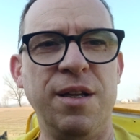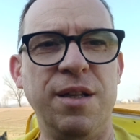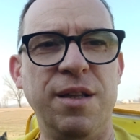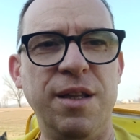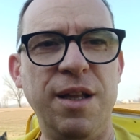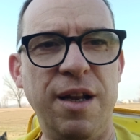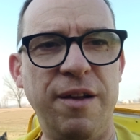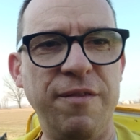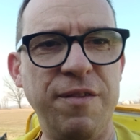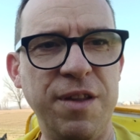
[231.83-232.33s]

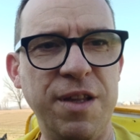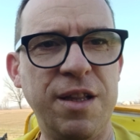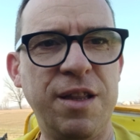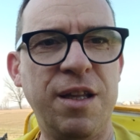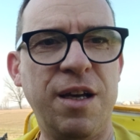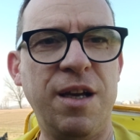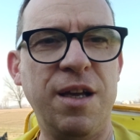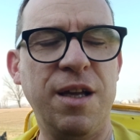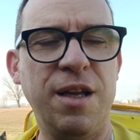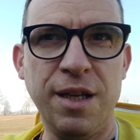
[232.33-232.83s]
della
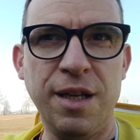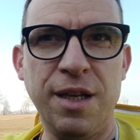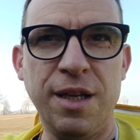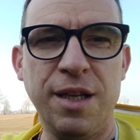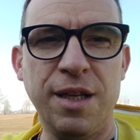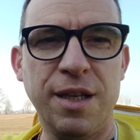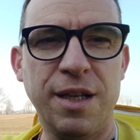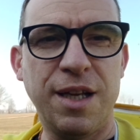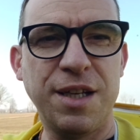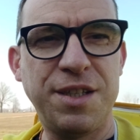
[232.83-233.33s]
vita
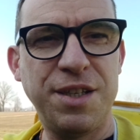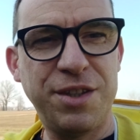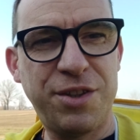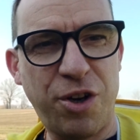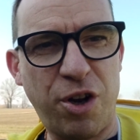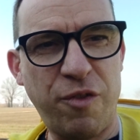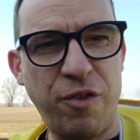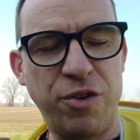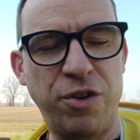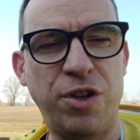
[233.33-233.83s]
che si
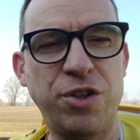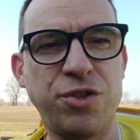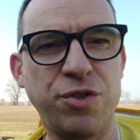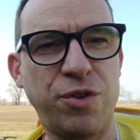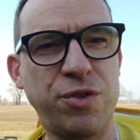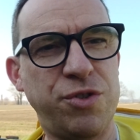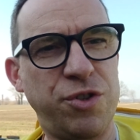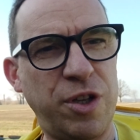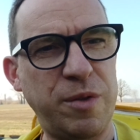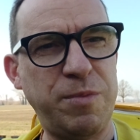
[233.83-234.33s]
trovano le
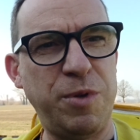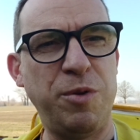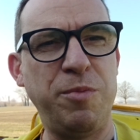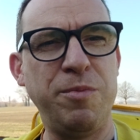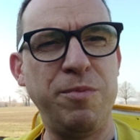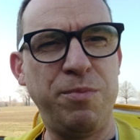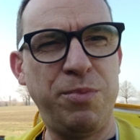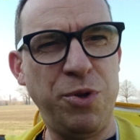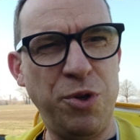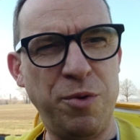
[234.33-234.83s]
soluzioni
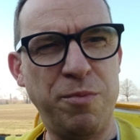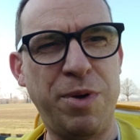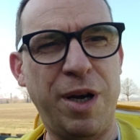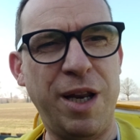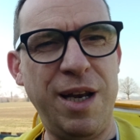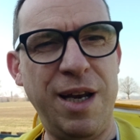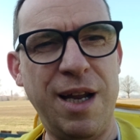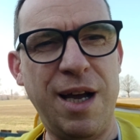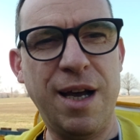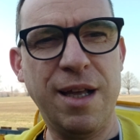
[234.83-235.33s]
più, più
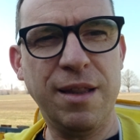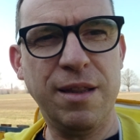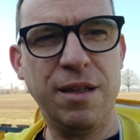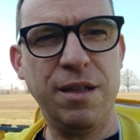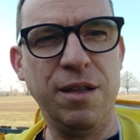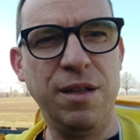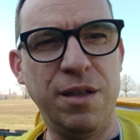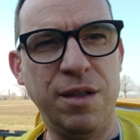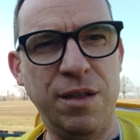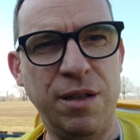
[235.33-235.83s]

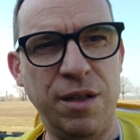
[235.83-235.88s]
brillanti.